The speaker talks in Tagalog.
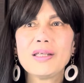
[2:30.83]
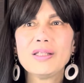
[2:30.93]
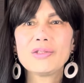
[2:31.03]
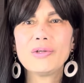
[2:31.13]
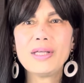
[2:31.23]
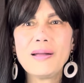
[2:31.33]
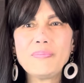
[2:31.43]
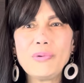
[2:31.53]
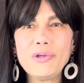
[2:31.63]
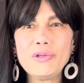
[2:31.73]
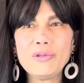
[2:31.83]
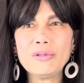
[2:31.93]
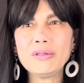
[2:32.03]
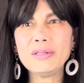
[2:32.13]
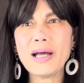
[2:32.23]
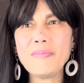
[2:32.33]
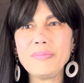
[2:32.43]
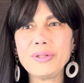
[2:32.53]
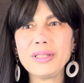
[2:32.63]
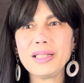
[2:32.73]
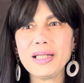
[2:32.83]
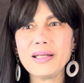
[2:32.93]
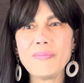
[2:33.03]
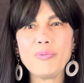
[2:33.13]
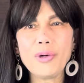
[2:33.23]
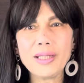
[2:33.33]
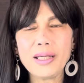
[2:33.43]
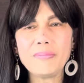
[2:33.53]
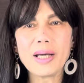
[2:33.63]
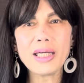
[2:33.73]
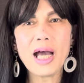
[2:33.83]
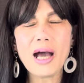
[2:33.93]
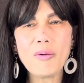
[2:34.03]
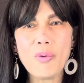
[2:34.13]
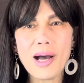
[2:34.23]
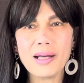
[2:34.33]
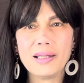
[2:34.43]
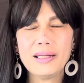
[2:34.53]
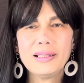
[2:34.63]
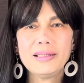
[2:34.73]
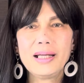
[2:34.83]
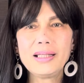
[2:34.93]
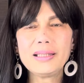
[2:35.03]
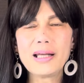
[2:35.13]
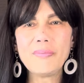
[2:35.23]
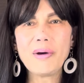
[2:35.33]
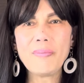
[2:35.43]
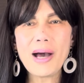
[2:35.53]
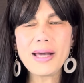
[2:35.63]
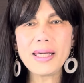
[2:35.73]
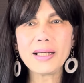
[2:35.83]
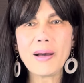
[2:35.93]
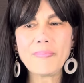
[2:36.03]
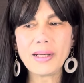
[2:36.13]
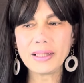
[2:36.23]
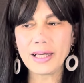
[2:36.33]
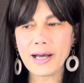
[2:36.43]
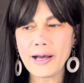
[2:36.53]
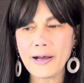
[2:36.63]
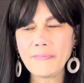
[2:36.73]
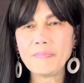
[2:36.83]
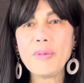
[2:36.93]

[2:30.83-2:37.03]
So, yan po yung number 3 na pwedeng maihawa ng isang babae kapag uh,